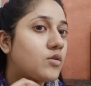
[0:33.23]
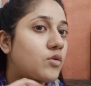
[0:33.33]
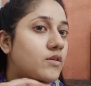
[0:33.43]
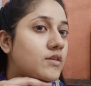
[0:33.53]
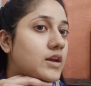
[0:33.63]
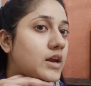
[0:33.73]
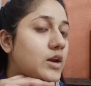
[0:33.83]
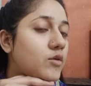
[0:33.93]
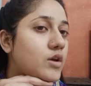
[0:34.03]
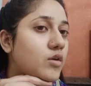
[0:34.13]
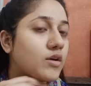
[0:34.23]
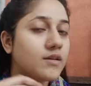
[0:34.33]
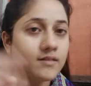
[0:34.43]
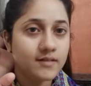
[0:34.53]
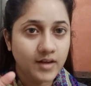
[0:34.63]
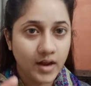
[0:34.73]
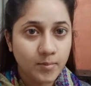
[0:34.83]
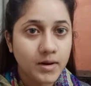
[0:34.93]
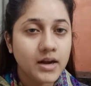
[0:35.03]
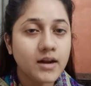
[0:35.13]
थोड़ी सी निकली हुई है क्योंकि छः
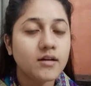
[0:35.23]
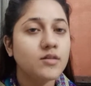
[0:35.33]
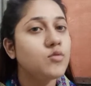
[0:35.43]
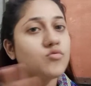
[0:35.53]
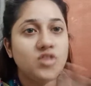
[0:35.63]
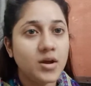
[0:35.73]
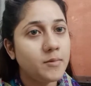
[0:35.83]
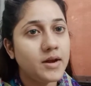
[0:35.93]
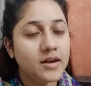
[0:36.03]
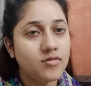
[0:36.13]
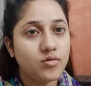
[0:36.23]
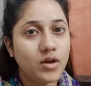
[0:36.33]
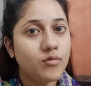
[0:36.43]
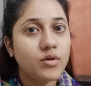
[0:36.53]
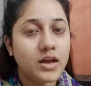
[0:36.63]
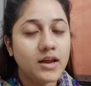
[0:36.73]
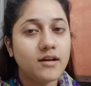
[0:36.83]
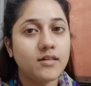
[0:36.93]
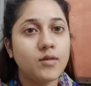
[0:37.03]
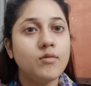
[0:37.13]
महीने करती हूँ छः महीने जो है वो नहीं
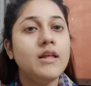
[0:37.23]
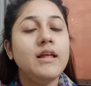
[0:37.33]
करती हूँ